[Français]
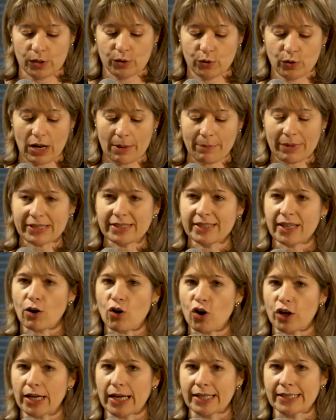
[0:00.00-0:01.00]
de la matière
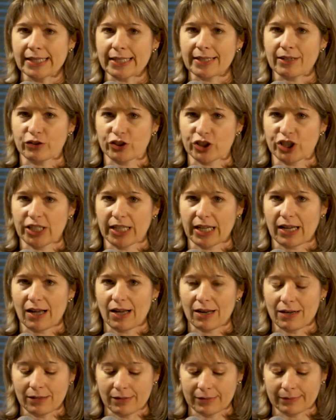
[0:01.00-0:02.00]
organique en
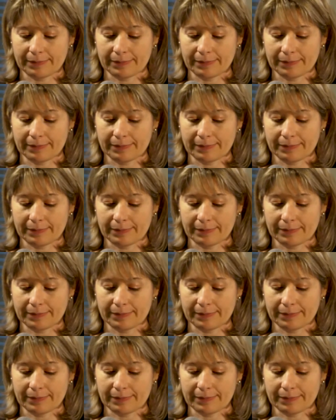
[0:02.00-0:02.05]
général